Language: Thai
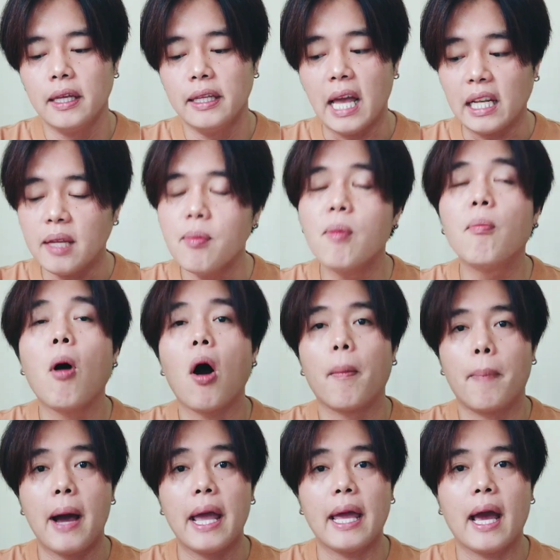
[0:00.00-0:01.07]
อย่างที่ผมบอก
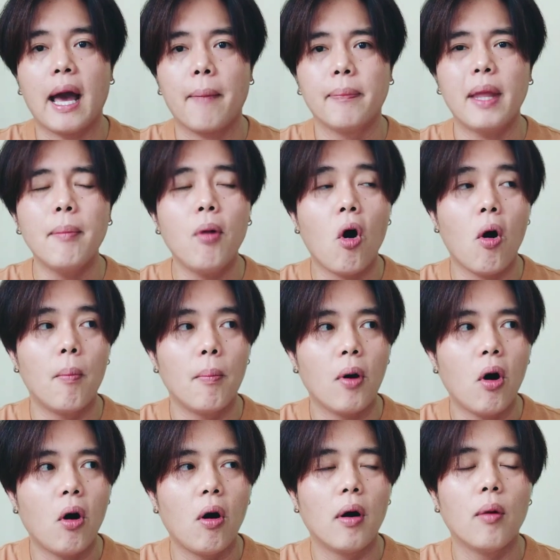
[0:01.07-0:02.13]
ไปครับน้ำหอม
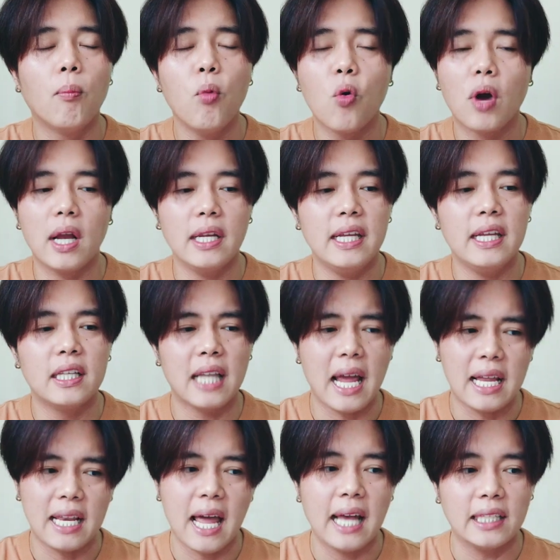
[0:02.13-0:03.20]
ของบูการีห
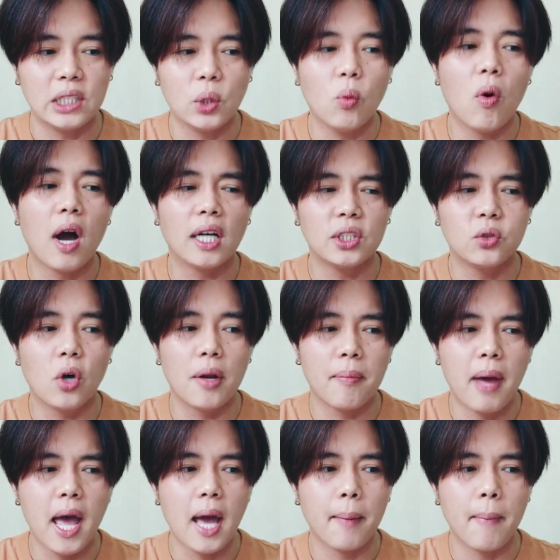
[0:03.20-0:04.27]
ลายๆตัวส่วน
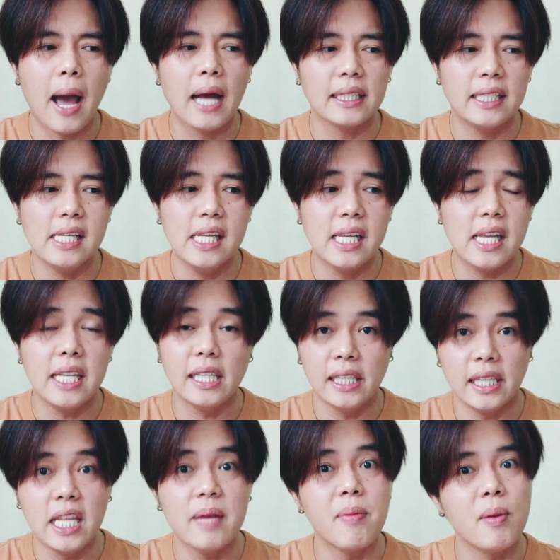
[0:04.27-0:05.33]
มากบางทีกลิ่น
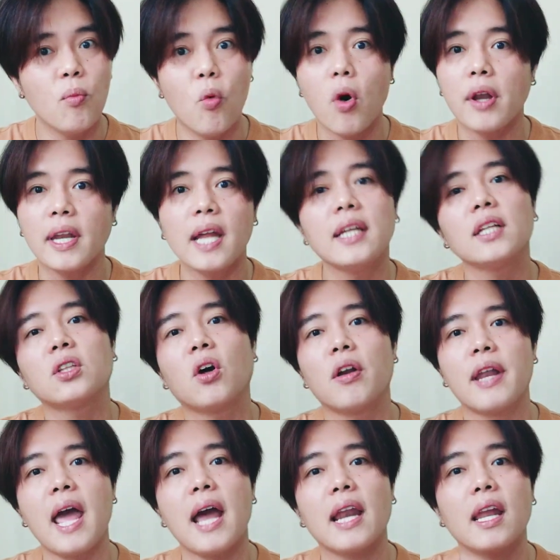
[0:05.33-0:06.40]
ตีเป็นมวลนะในตอน
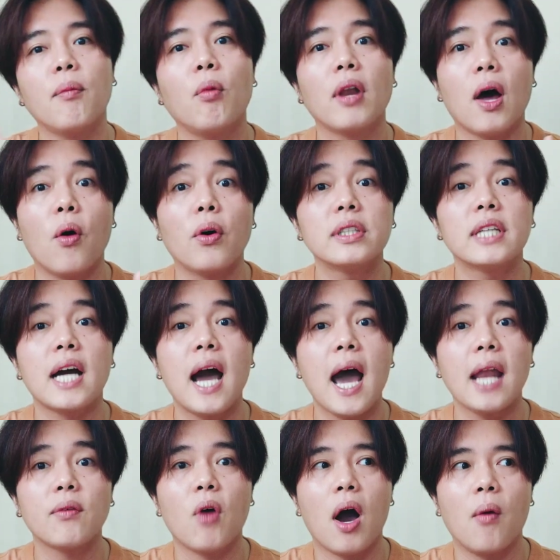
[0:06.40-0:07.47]
แรกแล้วพวกเราก็จะคา
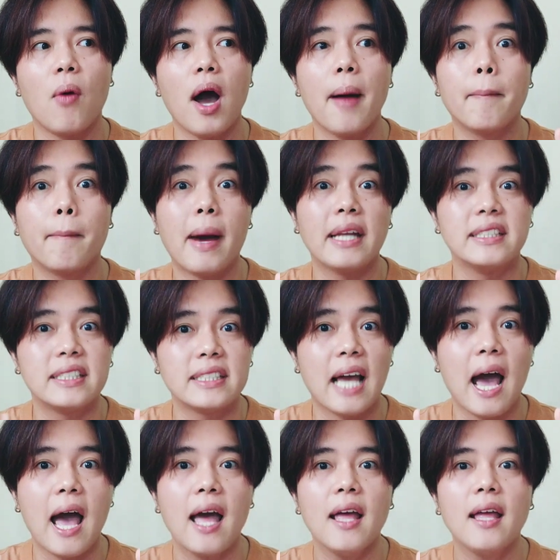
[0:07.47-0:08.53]
ดหวังว่ามันจะ